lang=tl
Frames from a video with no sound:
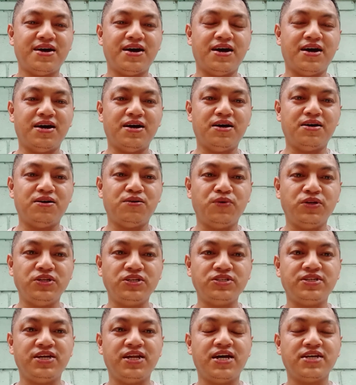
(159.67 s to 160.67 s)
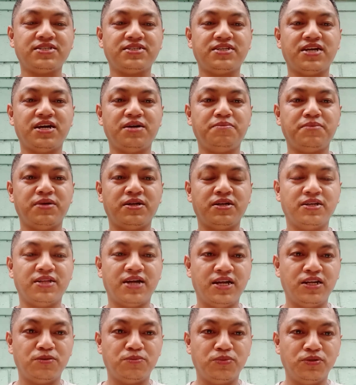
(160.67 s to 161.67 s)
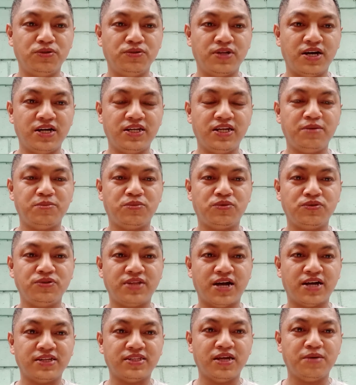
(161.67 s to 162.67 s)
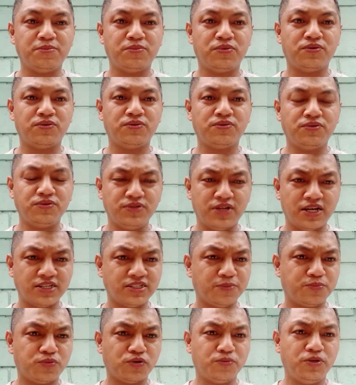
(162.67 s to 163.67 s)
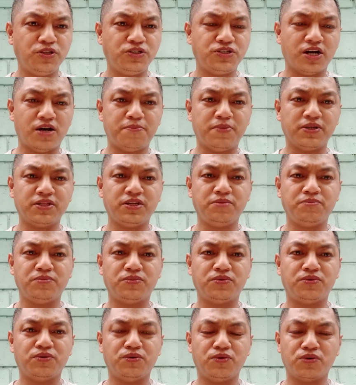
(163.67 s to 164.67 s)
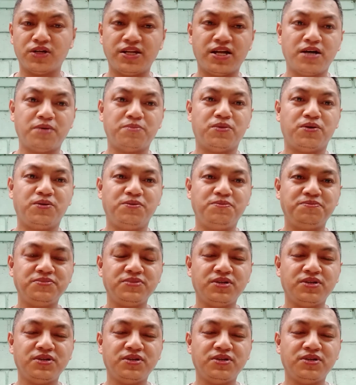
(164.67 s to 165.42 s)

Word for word: Uh, when is the last time na nadala mo yung nanay mo, yung tatay mo, nasa probinsya, kapatid mo, or anak mo?